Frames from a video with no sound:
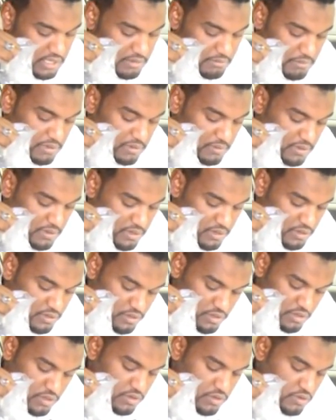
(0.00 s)
باور
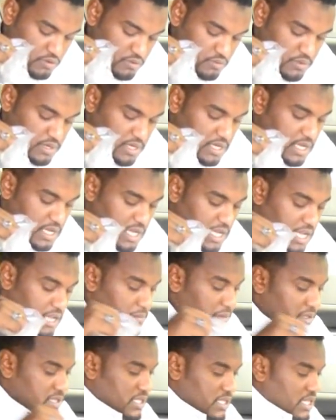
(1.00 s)

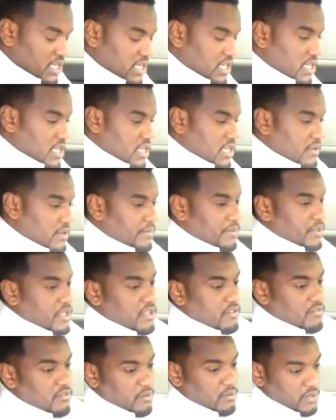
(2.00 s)
وحامل صغير
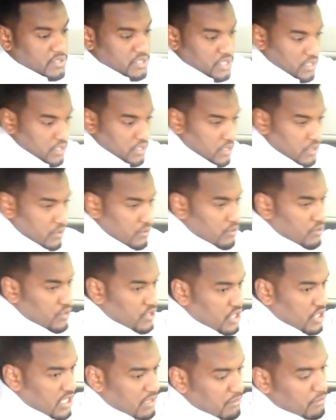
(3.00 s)
في الوسط
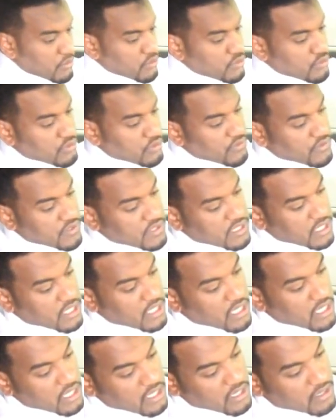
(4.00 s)
درج هنا موجود في
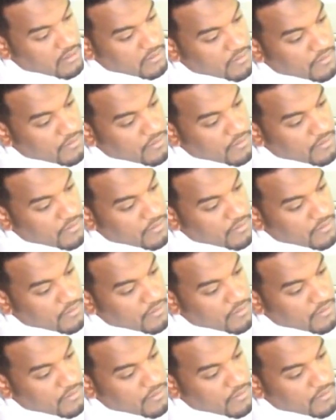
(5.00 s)
السيارة